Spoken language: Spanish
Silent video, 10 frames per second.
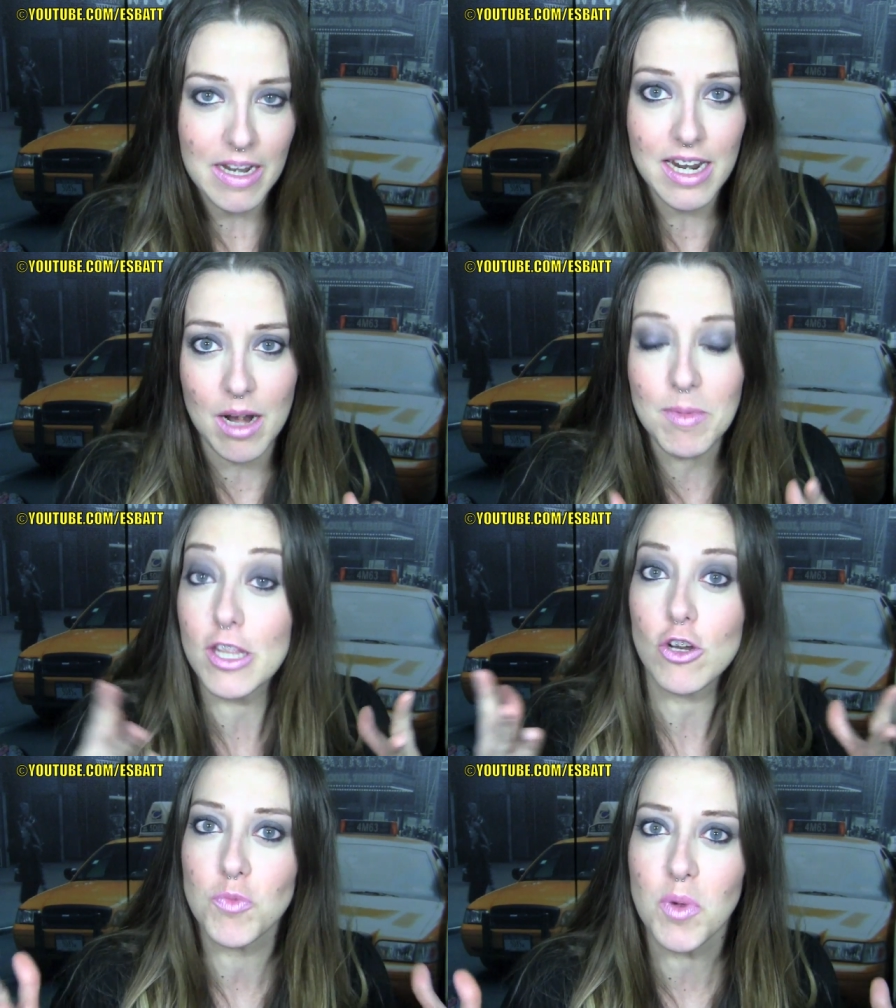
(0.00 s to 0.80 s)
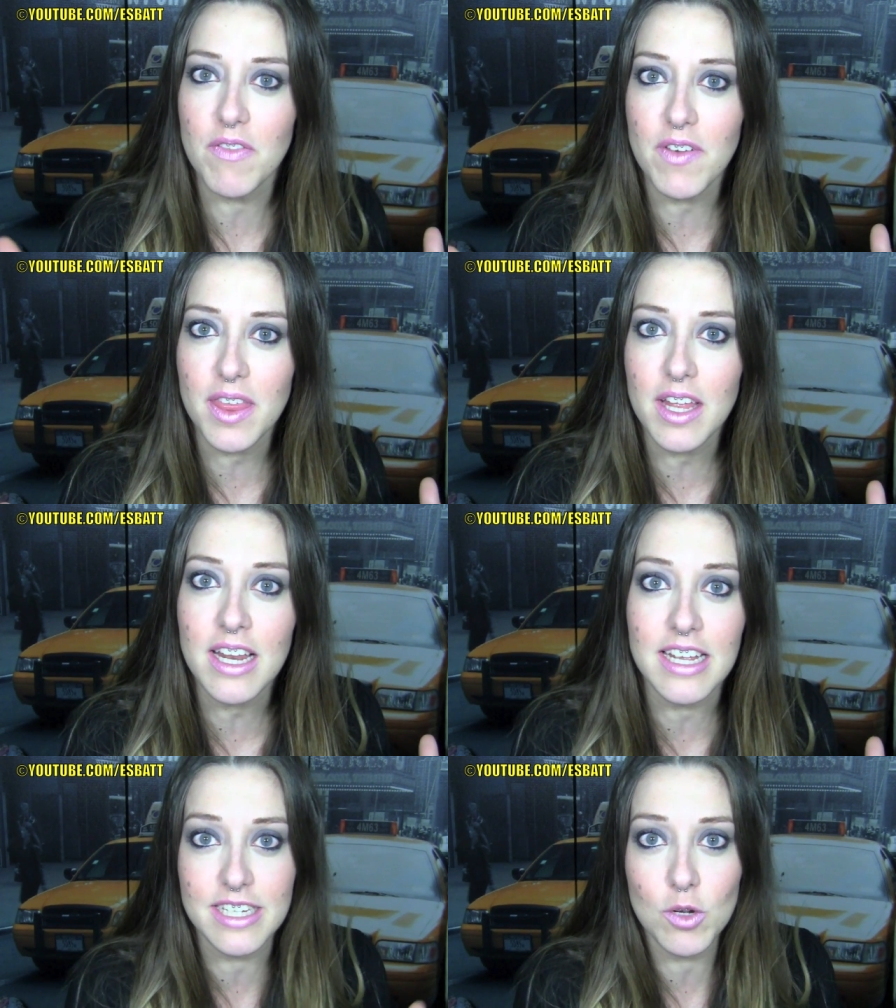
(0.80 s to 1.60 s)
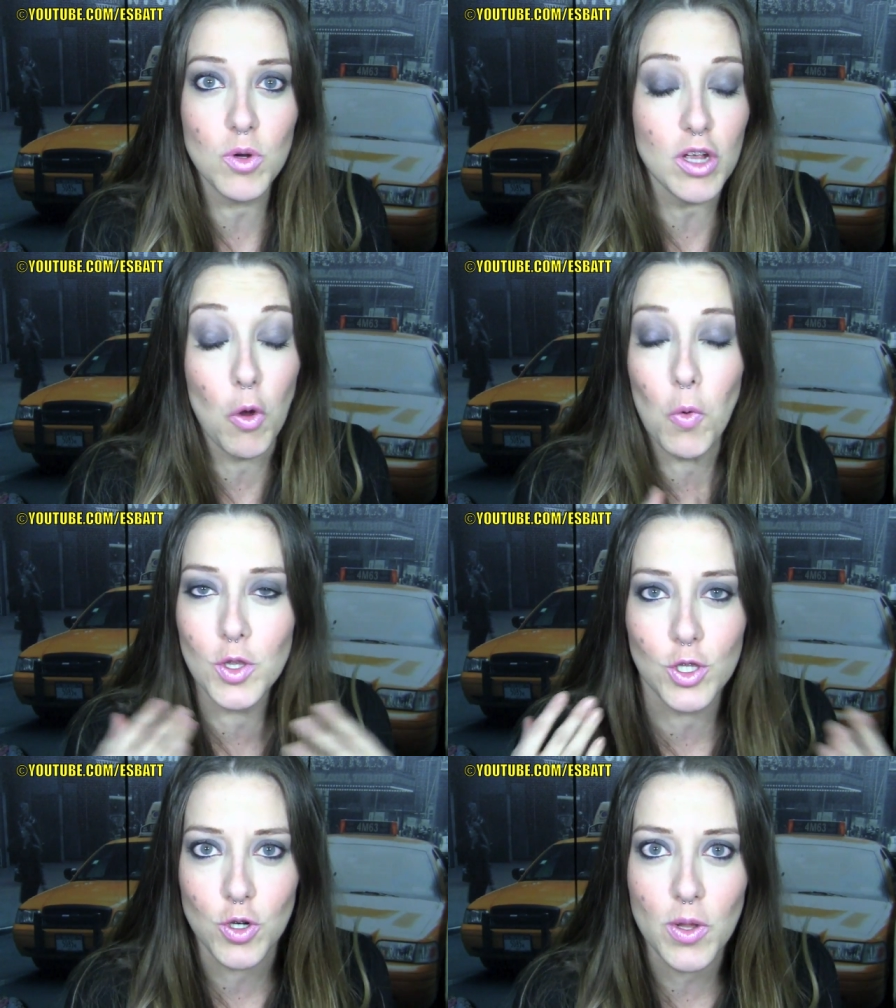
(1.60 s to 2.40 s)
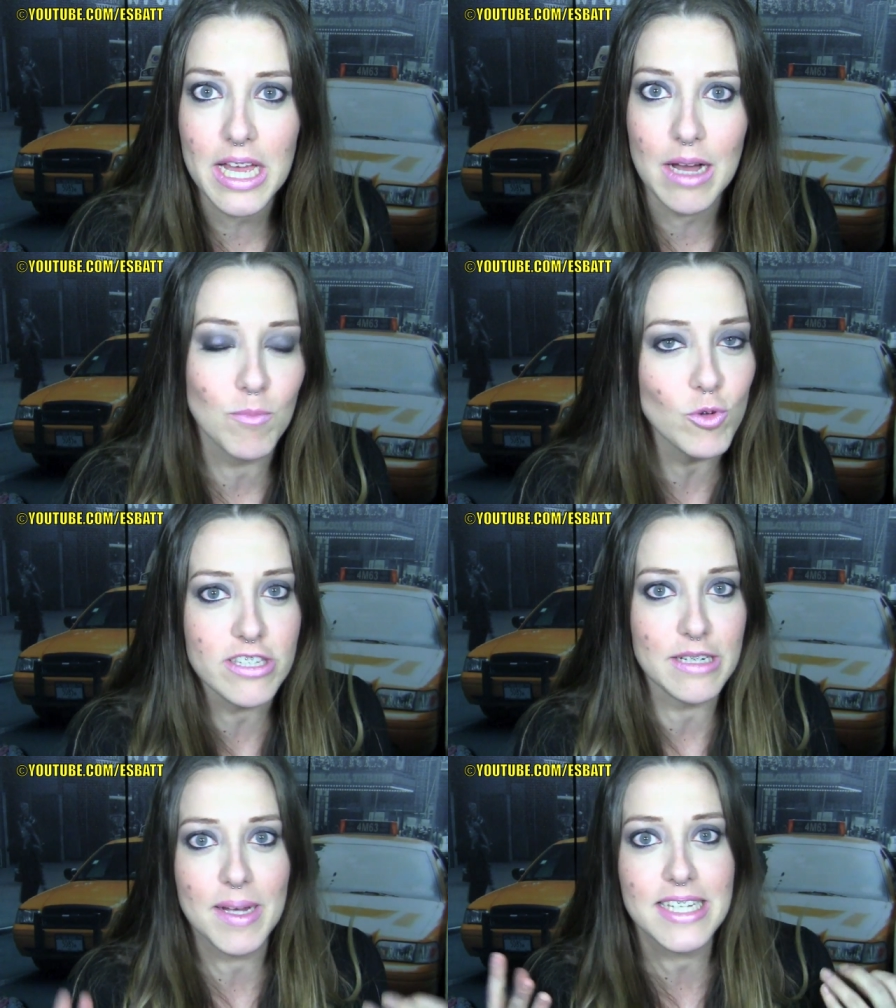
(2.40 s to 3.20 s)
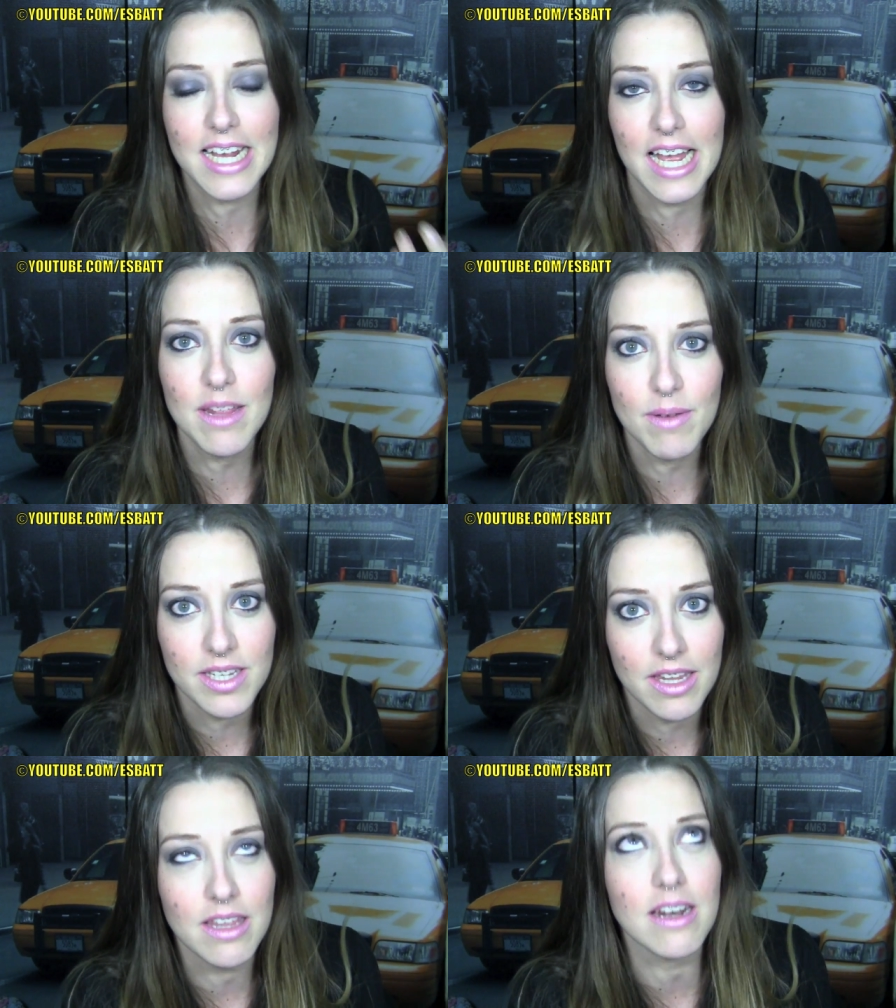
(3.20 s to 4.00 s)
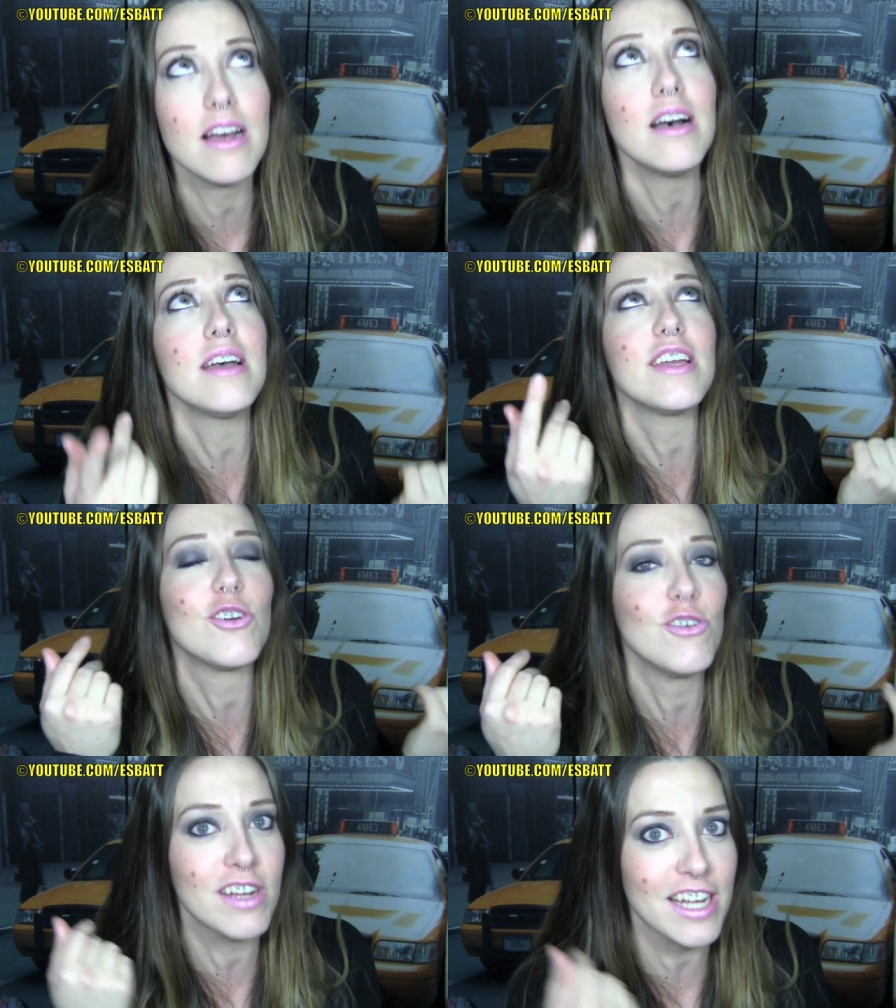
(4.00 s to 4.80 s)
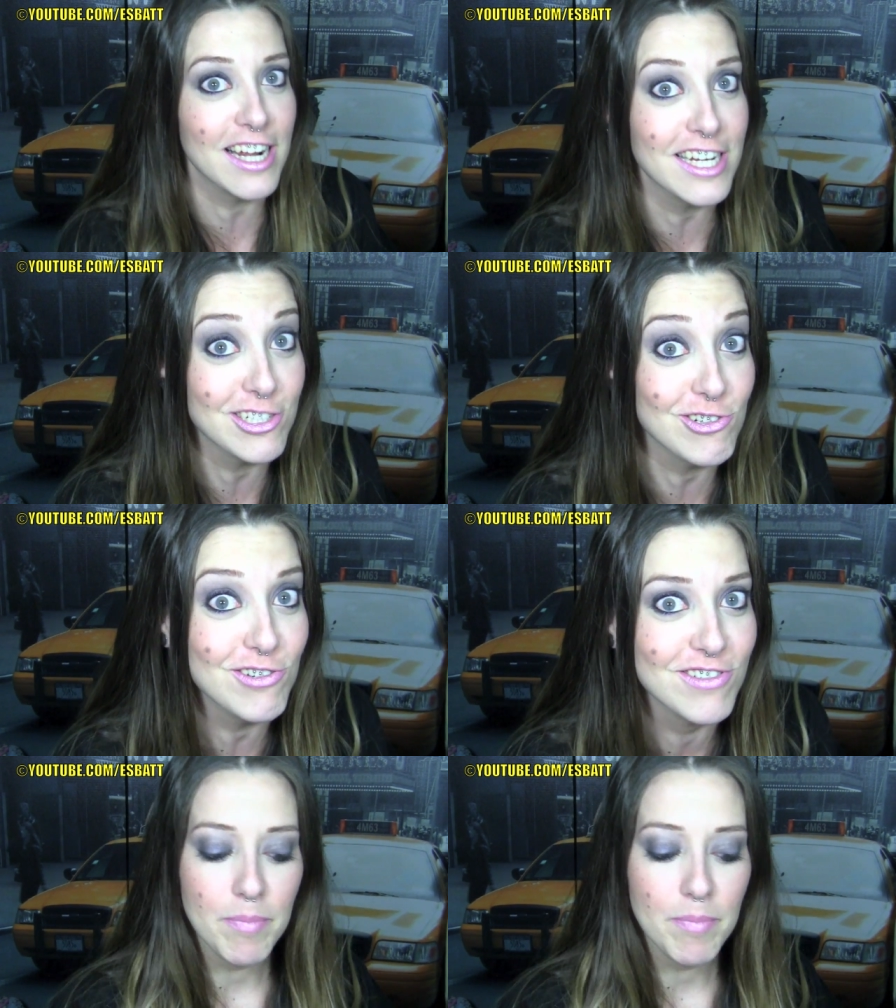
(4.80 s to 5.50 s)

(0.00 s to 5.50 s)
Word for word: ¿vale? realmente no es muy difícil y seguro que en cuanto os lo diga muchas vais a caer y vais a decir, ¡ay, con qué era eso!